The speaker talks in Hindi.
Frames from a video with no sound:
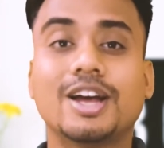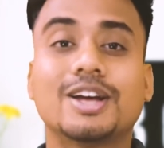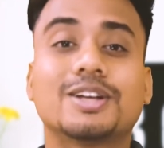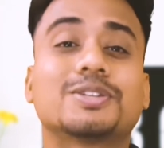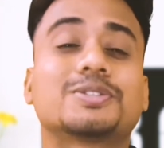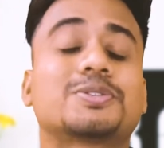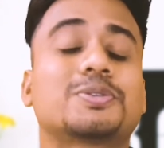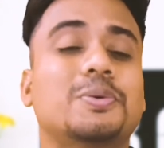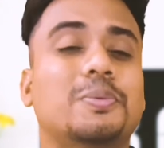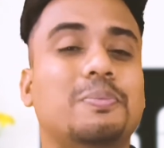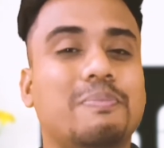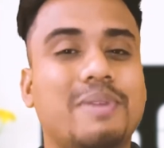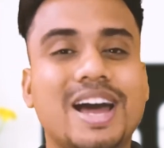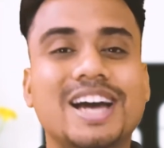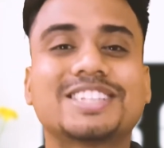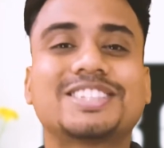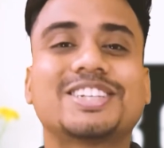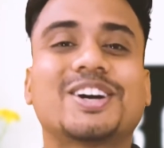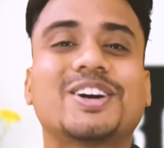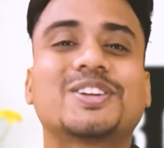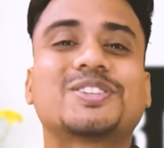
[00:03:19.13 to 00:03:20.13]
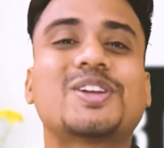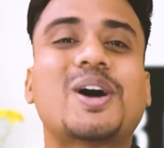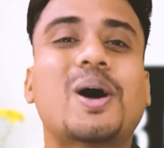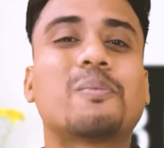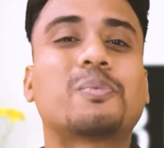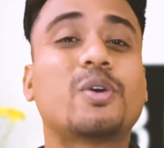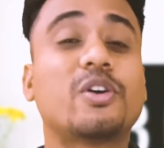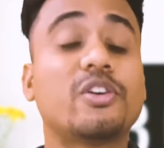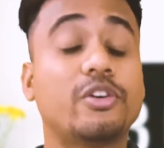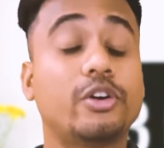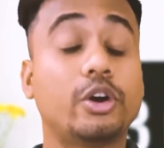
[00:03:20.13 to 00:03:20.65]
दोस्तों मैं आशा करता हूँ
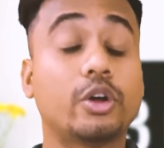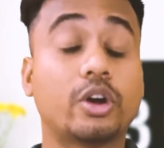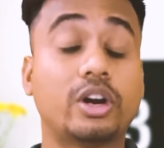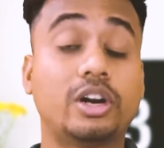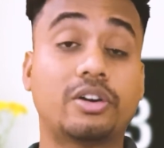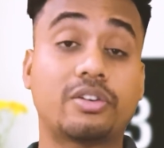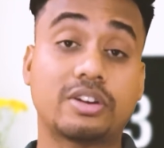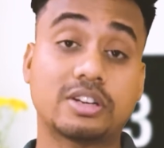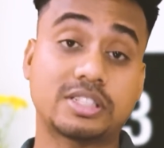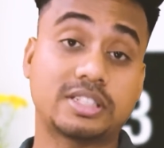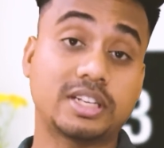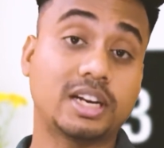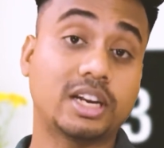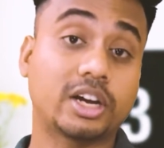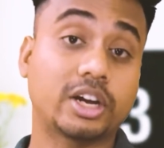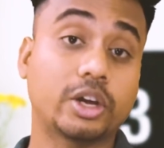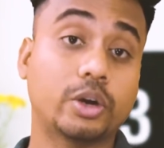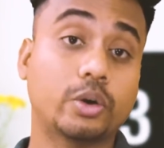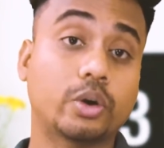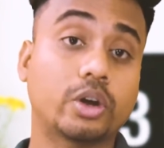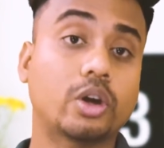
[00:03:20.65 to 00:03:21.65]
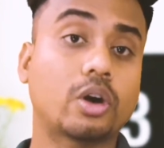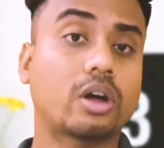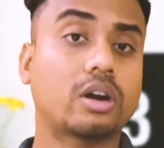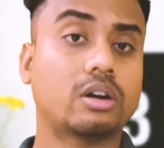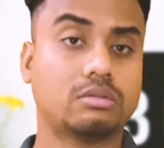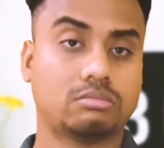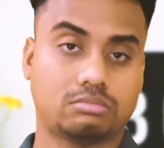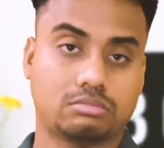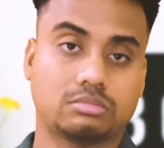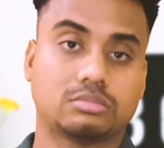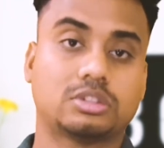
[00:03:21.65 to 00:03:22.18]
आपको वीडियो इंटरेस्टिंग लगी होगी
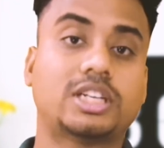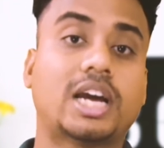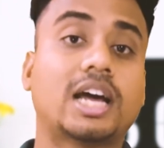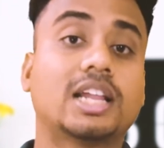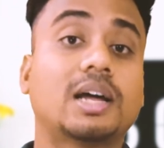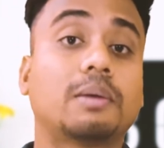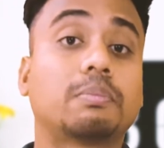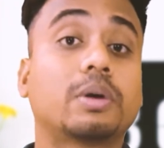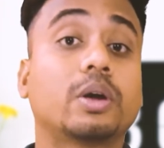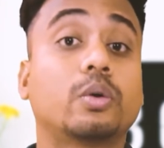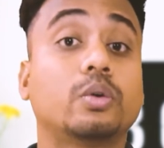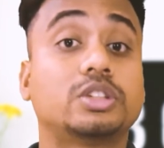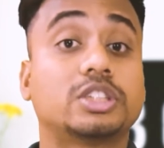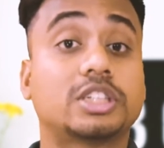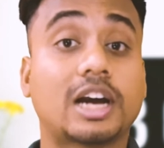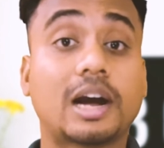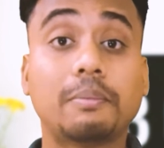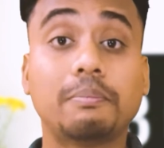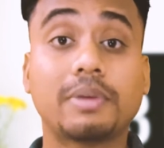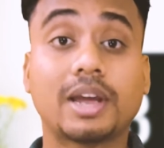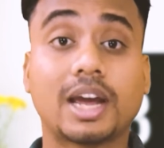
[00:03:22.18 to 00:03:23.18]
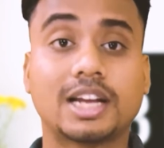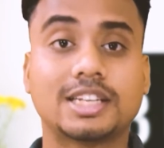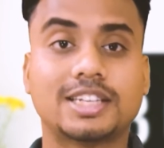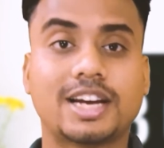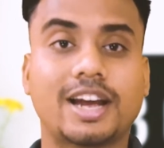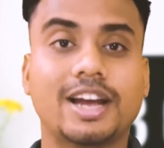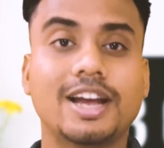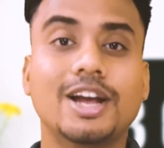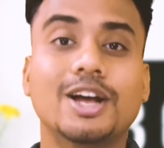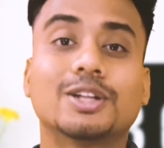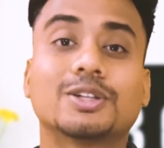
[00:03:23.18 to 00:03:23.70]
और शायद आपके कुछ काम भी आ
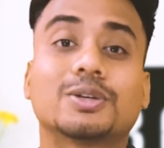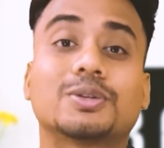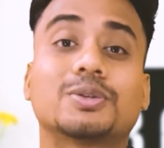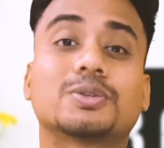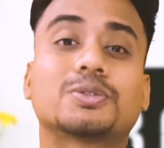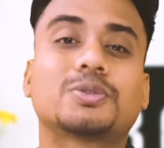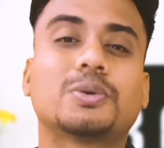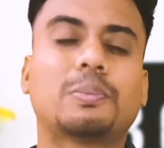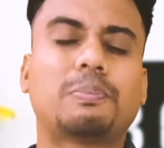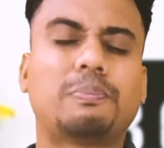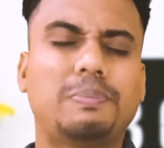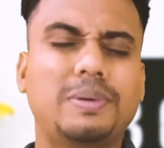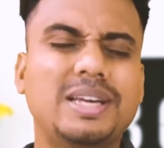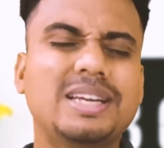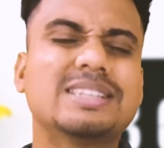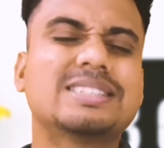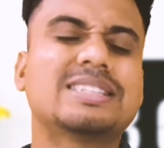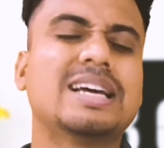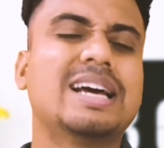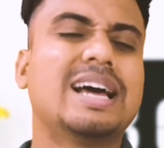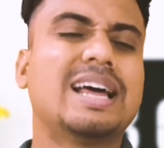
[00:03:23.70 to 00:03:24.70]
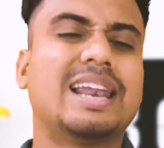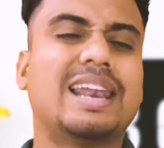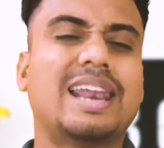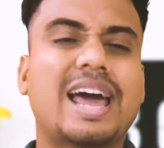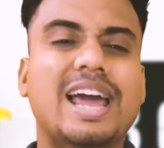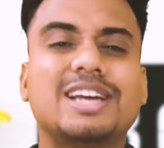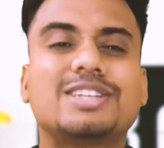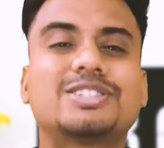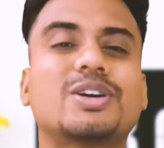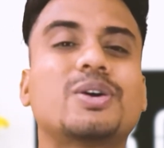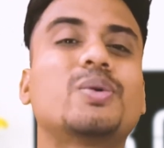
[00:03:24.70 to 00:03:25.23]
जाए तो दोस्तों प्लीज़
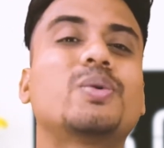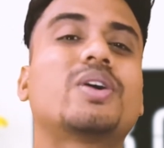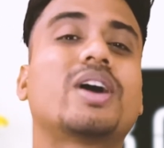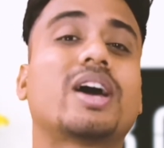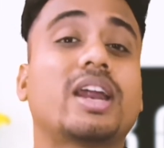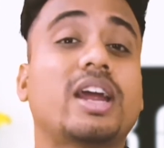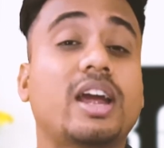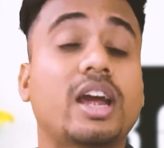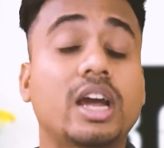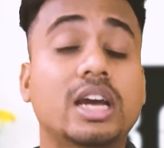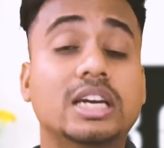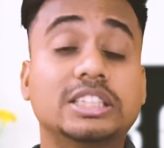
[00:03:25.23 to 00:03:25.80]
लाइक ज़रूर करें